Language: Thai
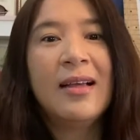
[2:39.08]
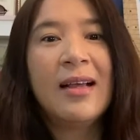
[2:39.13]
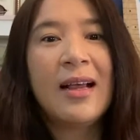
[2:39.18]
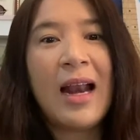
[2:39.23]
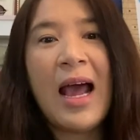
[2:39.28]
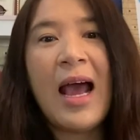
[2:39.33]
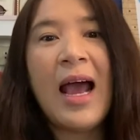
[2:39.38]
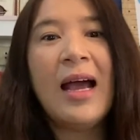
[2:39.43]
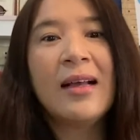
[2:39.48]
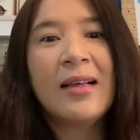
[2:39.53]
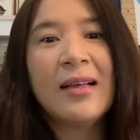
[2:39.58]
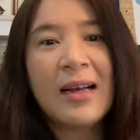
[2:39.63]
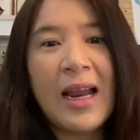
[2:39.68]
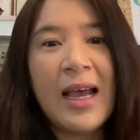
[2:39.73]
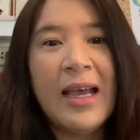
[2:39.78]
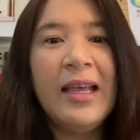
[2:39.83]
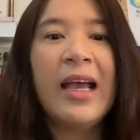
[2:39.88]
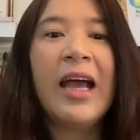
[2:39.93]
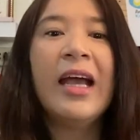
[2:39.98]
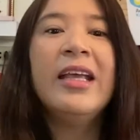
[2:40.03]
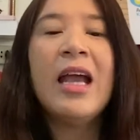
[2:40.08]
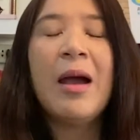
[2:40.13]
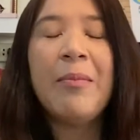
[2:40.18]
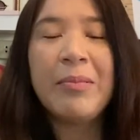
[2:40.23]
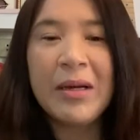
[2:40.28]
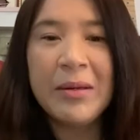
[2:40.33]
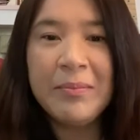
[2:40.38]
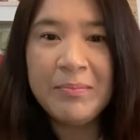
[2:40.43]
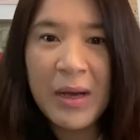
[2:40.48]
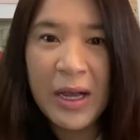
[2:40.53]
กลางไกลขยั
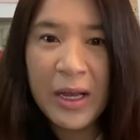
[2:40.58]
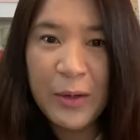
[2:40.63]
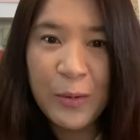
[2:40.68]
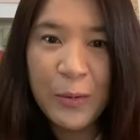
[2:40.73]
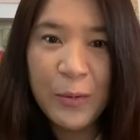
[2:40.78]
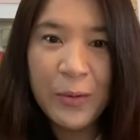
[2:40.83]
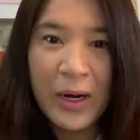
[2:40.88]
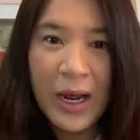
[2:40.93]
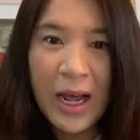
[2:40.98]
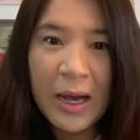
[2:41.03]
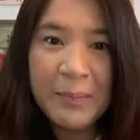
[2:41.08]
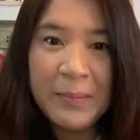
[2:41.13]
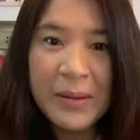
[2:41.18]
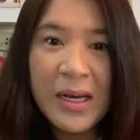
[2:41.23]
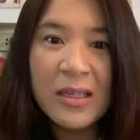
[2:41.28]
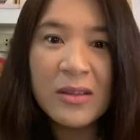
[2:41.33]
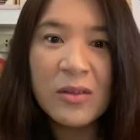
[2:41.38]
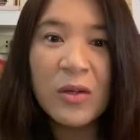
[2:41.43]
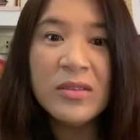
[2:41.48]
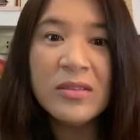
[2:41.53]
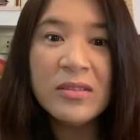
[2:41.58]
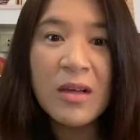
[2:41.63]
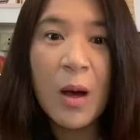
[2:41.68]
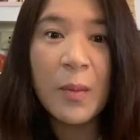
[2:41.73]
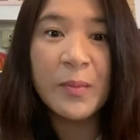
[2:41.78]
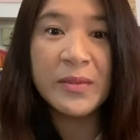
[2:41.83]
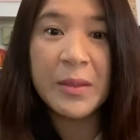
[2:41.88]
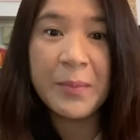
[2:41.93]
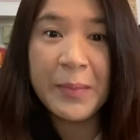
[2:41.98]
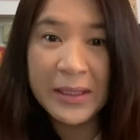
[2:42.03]
บกันไปดูนะคะ เพื่อทดส
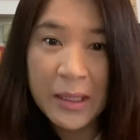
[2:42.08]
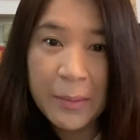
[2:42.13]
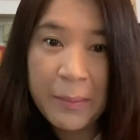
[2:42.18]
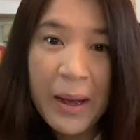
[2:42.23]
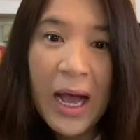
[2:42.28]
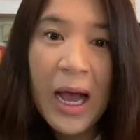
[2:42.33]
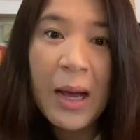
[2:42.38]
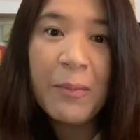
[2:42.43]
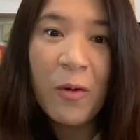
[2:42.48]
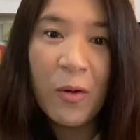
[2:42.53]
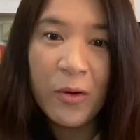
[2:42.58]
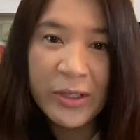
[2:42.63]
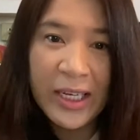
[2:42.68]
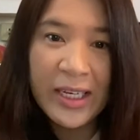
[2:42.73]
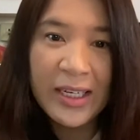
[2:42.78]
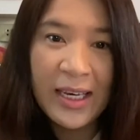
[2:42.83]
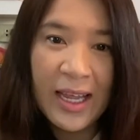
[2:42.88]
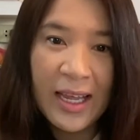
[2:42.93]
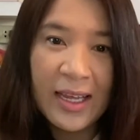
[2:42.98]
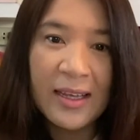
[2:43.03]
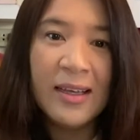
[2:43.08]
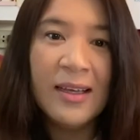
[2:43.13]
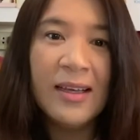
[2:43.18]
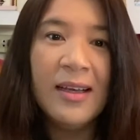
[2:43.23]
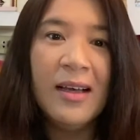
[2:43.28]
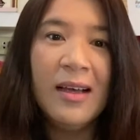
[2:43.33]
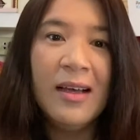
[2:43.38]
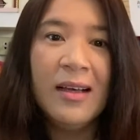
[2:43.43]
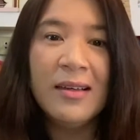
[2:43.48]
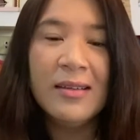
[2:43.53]
อบสมรรถภาพของเด็
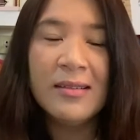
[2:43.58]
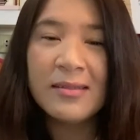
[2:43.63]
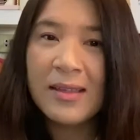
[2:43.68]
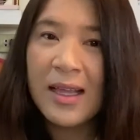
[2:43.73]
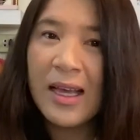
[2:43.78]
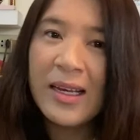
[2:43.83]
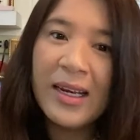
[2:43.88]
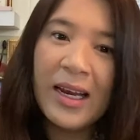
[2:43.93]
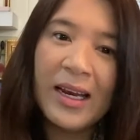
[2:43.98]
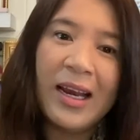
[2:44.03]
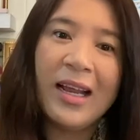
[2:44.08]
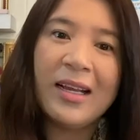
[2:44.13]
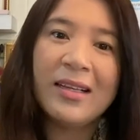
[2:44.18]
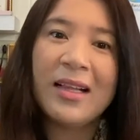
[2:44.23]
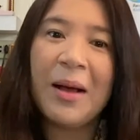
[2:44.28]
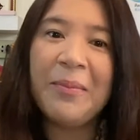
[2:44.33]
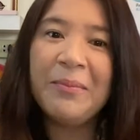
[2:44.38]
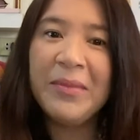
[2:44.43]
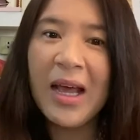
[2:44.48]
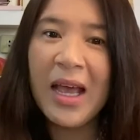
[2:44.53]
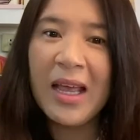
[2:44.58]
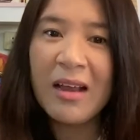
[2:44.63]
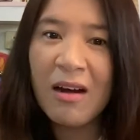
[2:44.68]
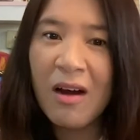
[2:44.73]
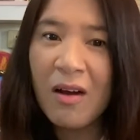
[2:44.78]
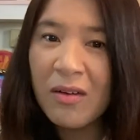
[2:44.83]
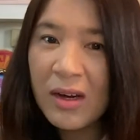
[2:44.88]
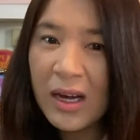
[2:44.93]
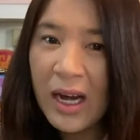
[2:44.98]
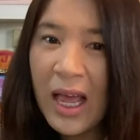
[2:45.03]
กๆ ถ้าเด็กๆทำได้
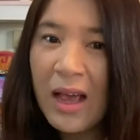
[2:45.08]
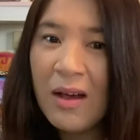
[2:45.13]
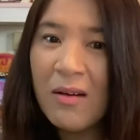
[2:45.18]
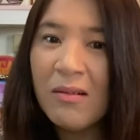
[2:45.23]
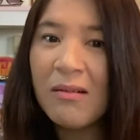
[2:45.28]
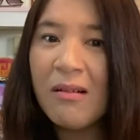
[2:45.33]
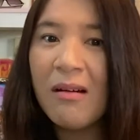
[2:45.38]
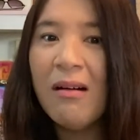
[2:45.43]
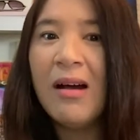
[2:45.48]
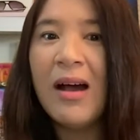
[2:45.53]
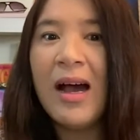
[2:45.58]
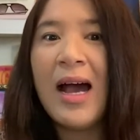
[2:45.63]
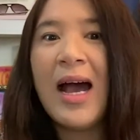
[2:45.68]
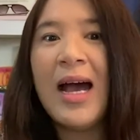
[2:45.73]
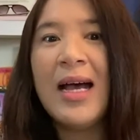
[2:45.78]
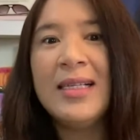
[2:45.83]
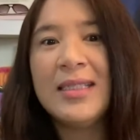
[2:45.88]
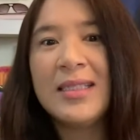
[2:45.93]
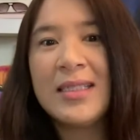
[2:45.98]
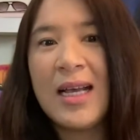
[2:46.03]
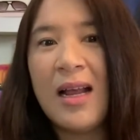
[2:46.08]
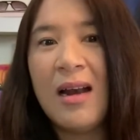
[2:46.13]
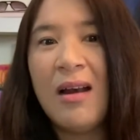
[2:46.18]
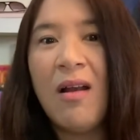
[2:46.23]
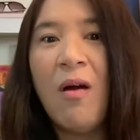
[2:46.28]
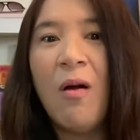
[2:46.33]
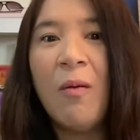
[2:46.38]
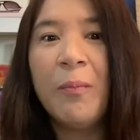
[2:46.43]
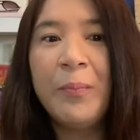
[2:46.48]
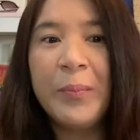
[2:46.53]
คล่องแคล่วก็อาจจะ
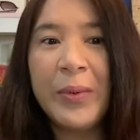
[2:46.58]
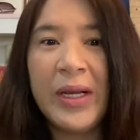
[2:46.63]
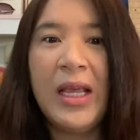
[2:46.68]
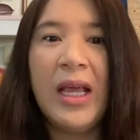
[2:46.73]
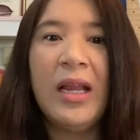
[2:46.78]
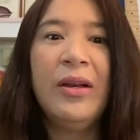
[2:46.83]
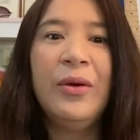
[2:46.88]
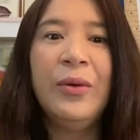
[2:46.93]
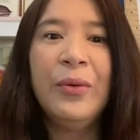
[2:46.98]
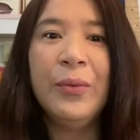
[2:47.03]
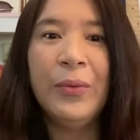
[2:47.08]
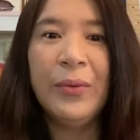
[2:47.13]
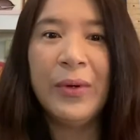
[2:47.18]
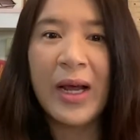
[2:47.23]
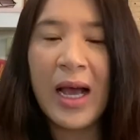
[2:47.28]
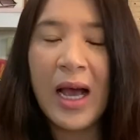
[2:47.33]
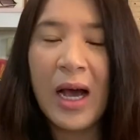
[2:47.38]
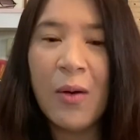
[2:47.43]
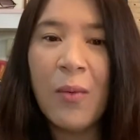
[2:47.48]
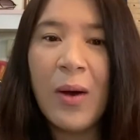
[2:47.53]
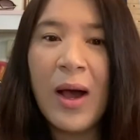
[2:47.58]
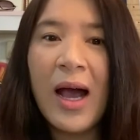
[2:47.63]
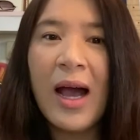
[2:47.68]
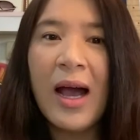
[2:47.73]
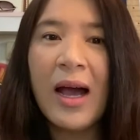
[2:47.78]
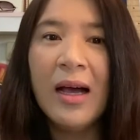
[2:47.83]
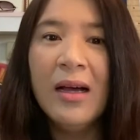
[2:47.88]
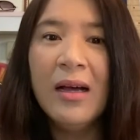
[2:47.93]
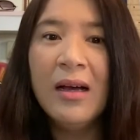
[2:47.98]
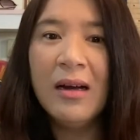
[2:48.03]
ลองเปลี่ยนดูนะคะว่า
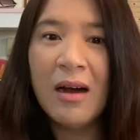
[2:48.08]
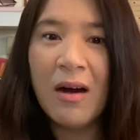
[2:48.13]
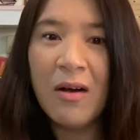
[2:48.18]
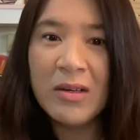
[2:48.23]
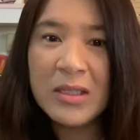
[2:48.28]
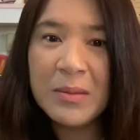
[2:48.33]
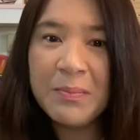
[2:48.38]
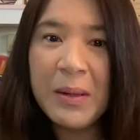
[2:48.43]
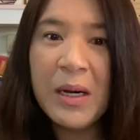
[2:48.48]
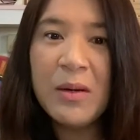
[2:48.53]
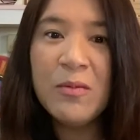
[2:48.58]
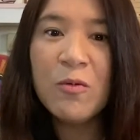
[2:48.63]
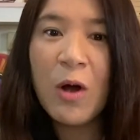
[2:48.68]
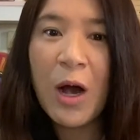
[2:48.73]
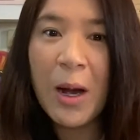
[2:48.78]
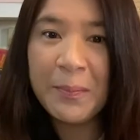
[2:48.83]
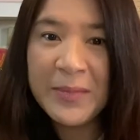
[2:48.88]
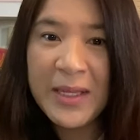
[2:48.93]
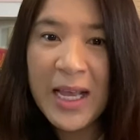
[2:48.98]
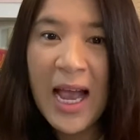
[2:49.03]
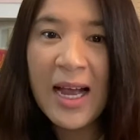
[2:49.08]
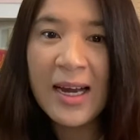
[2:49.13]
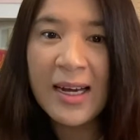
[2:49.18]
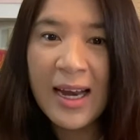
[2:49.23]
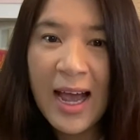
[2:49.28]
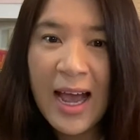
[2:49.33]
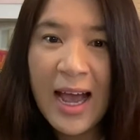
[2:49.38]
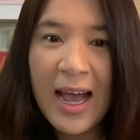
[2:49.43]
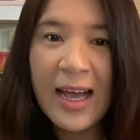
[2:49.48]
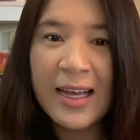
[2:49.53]
เราก็จะเพิ่มความยาก
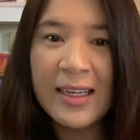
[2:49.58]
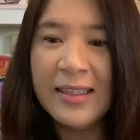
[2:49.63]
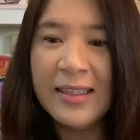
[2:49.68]
ได้